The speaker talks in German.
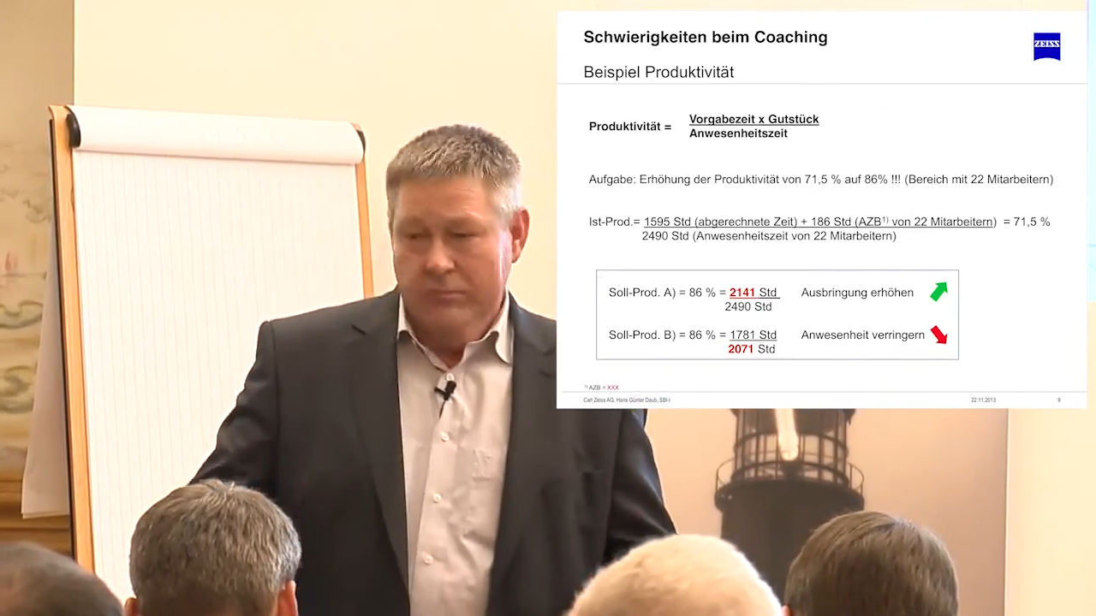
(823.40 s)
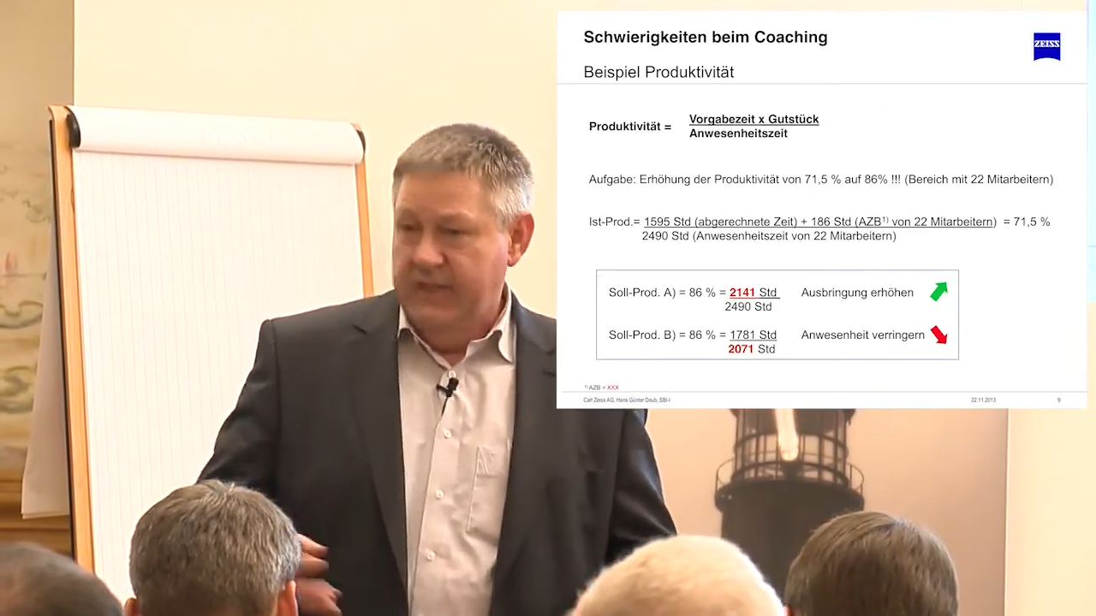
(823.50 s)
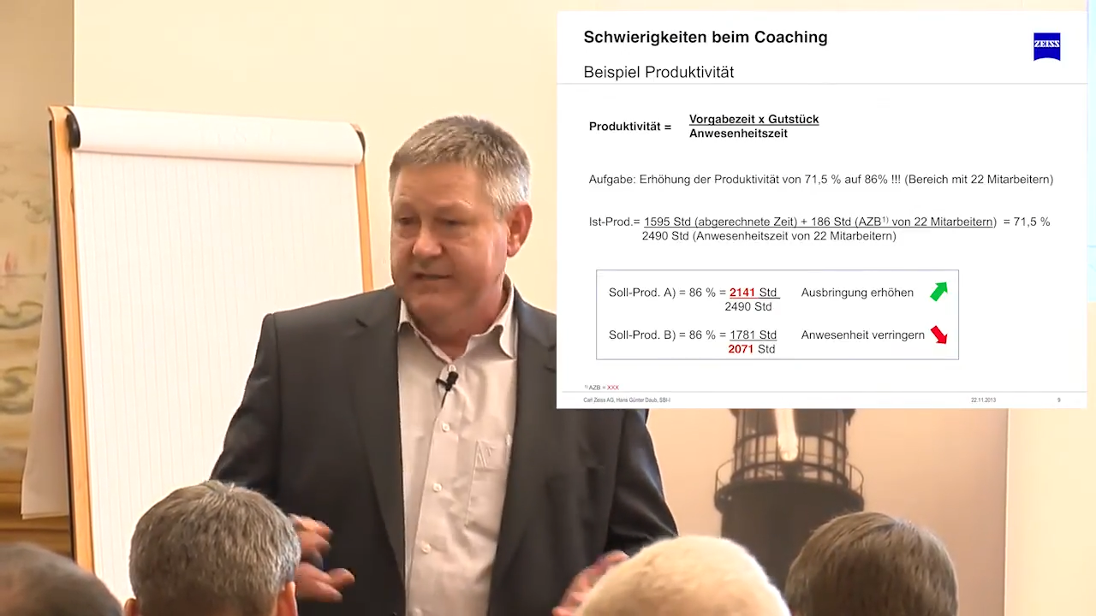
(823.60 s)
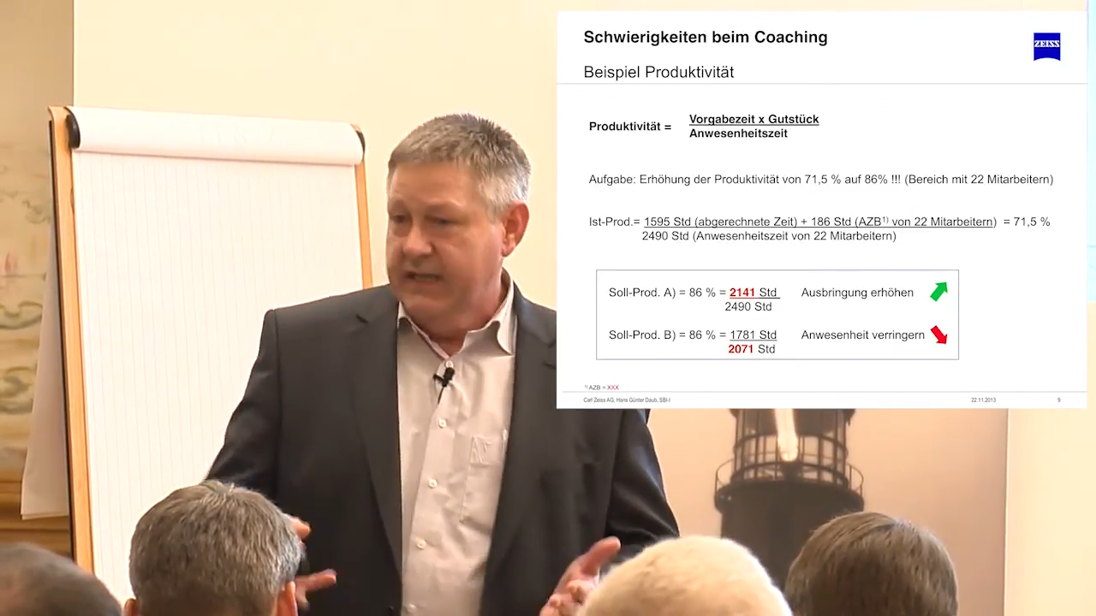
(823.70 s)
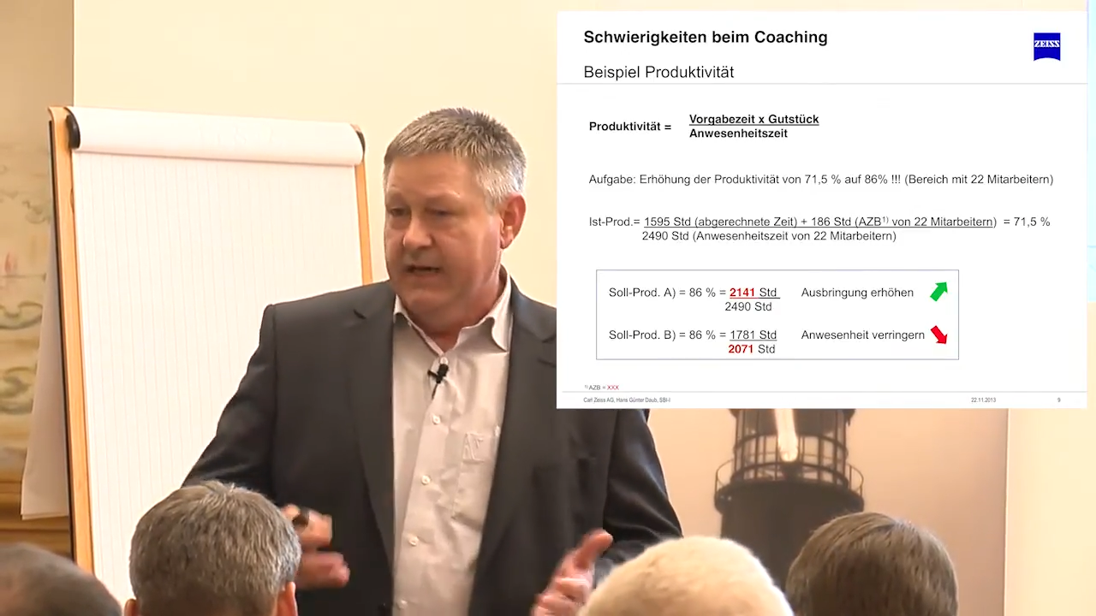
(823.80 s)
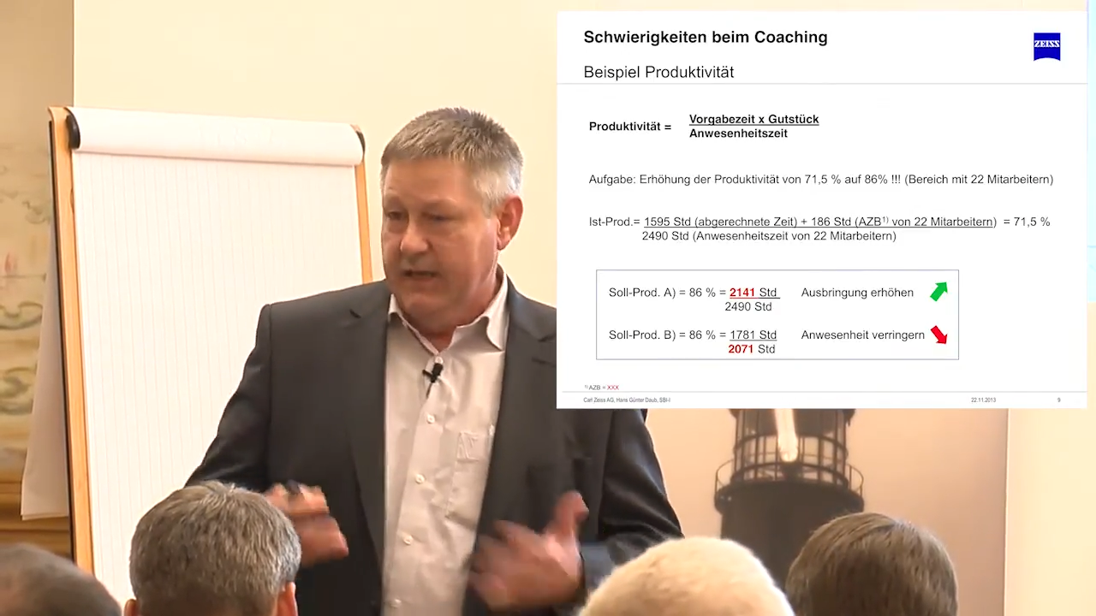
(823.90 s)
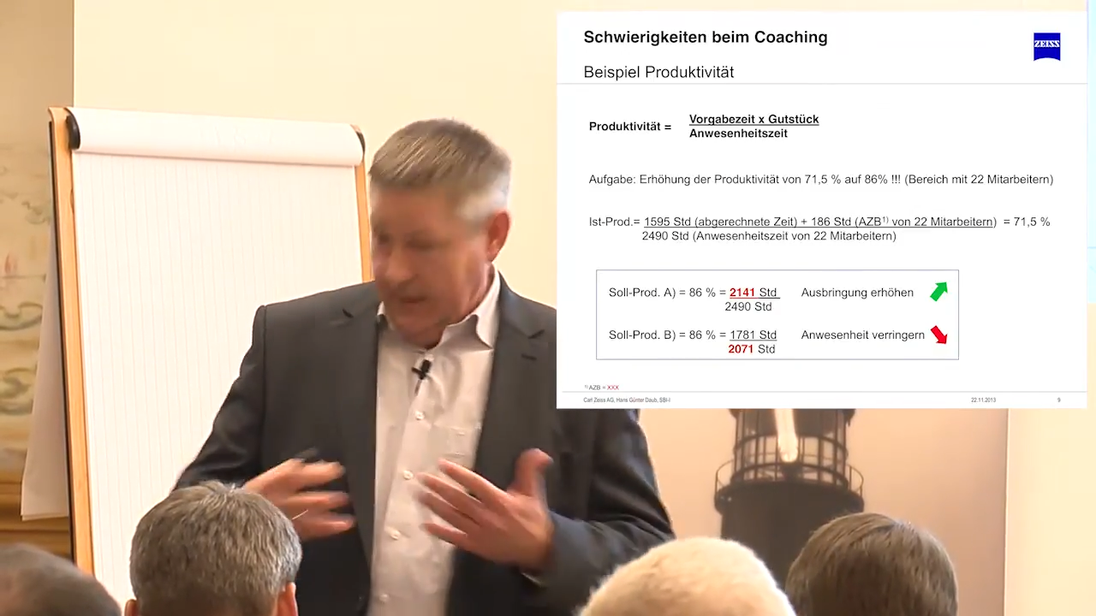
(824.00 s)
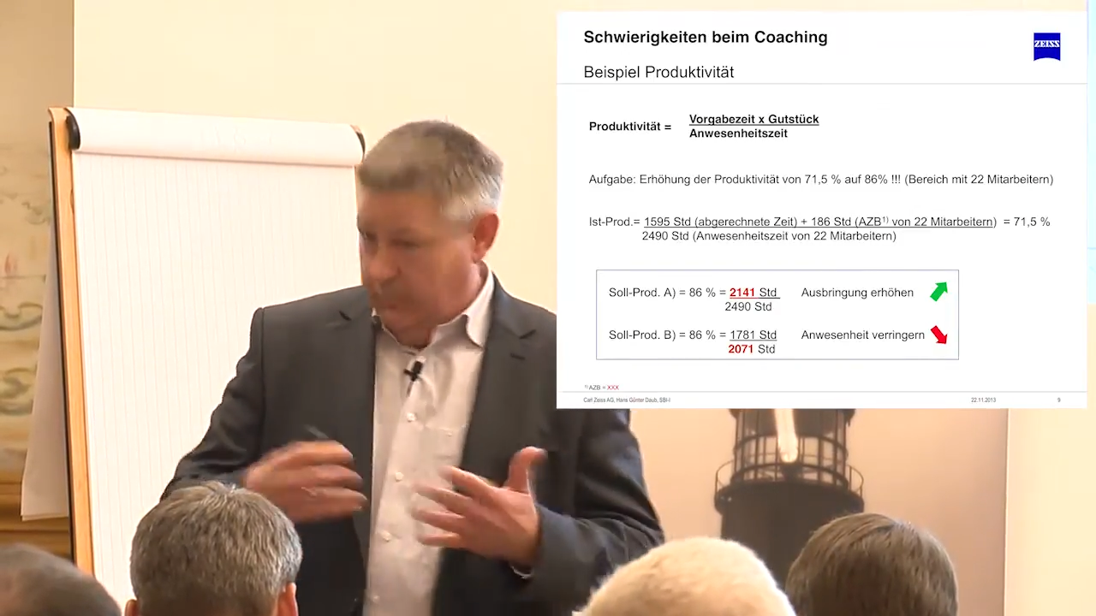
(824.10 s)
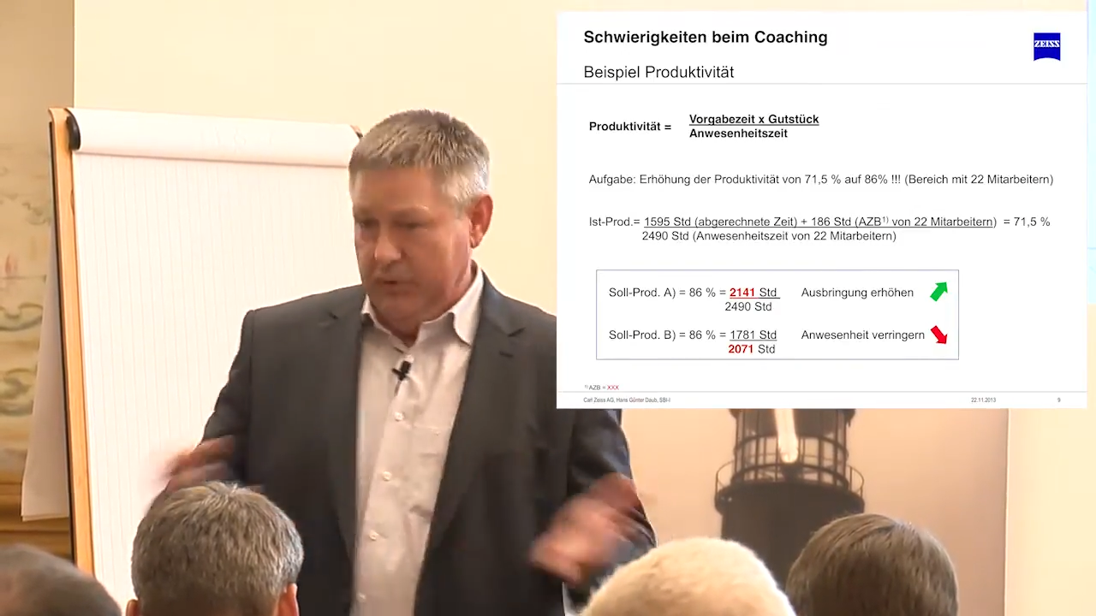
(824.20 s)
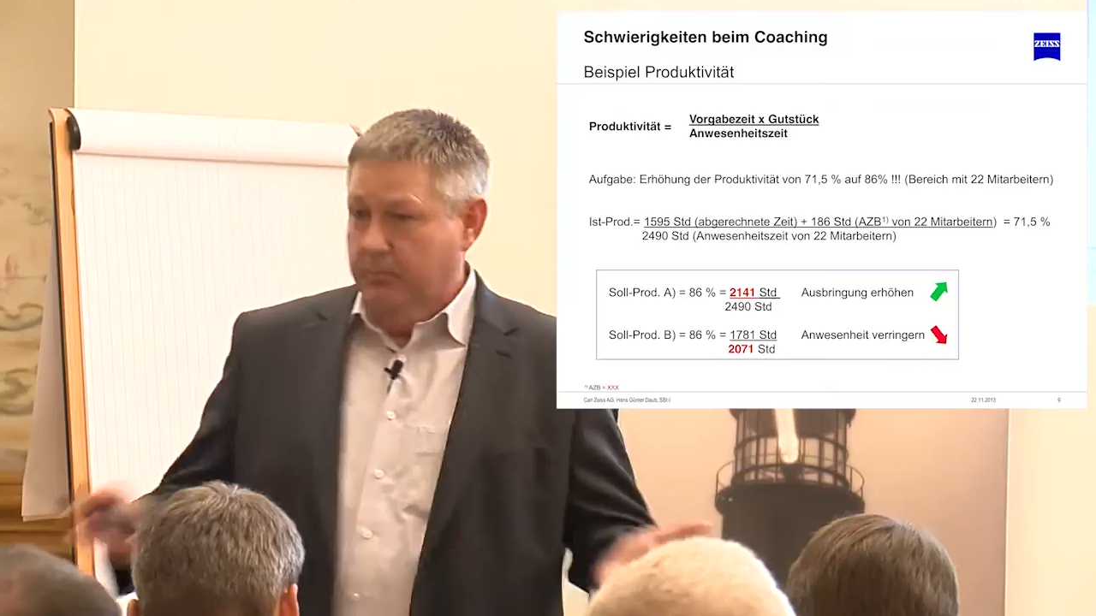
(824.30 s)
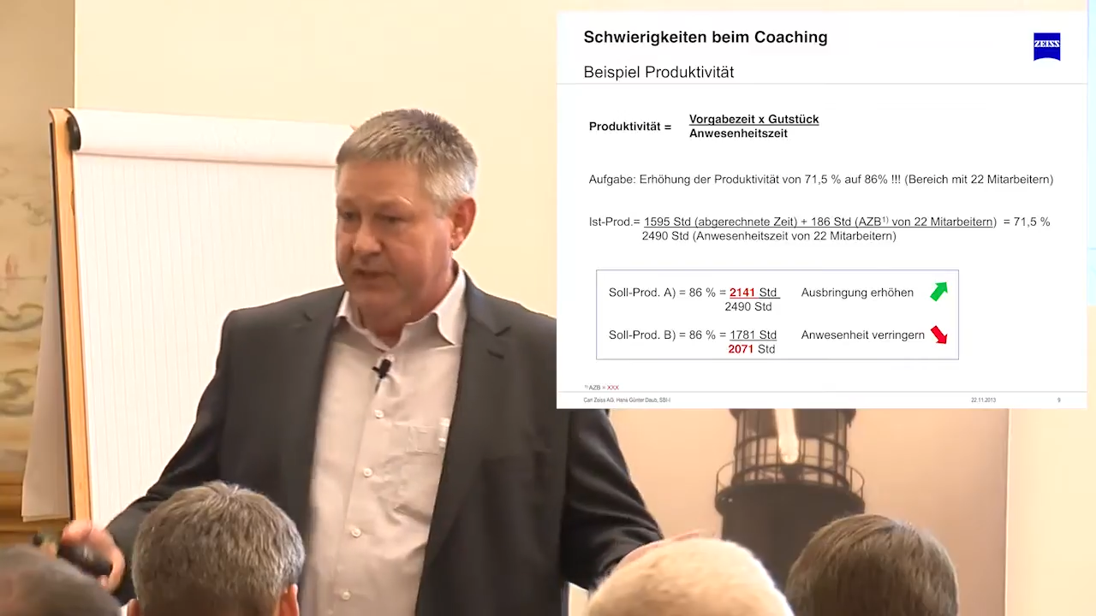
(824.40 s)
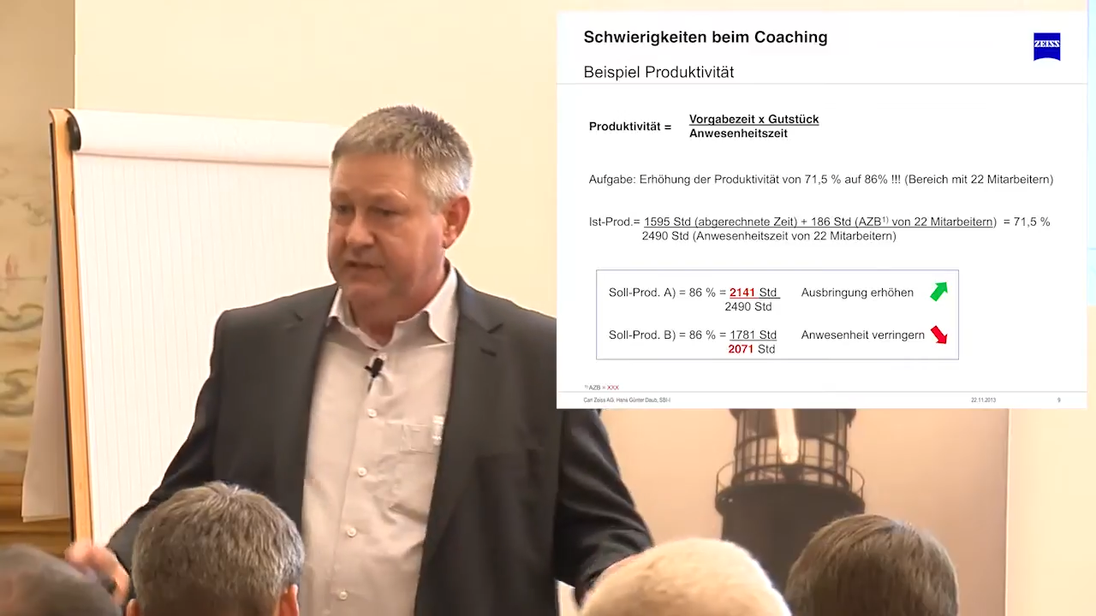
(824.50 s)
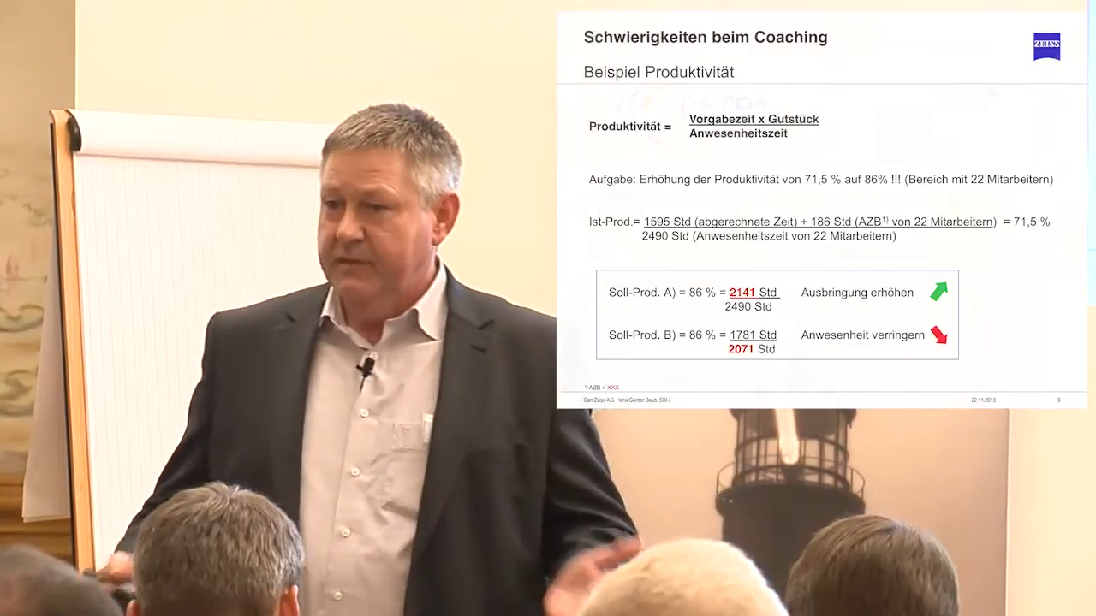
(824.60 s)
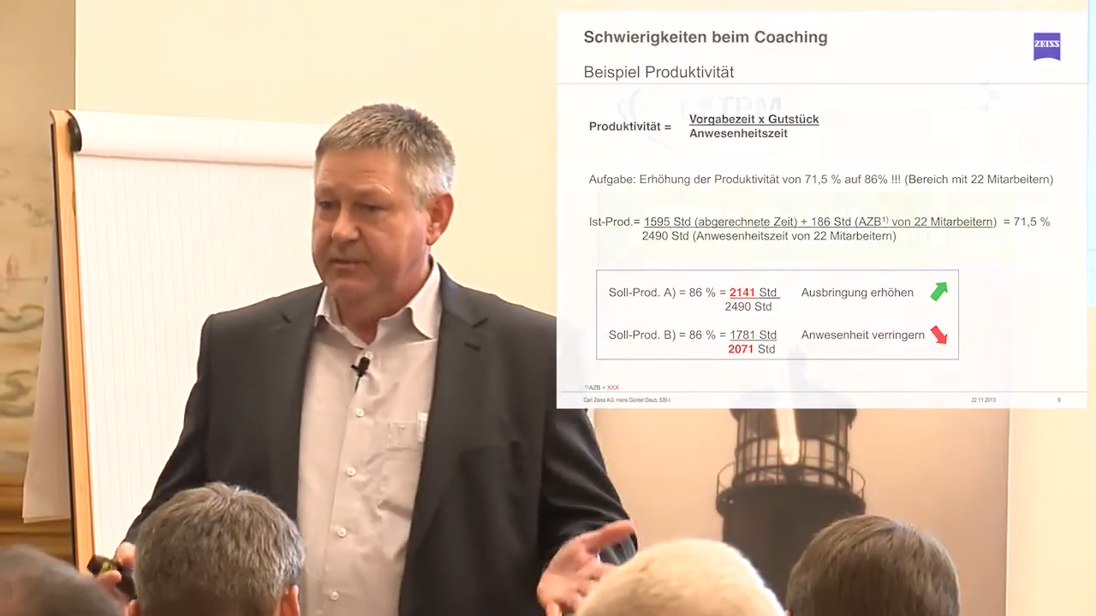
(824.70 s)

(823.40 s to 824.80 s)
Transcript: Ist egal, aber im Prinzip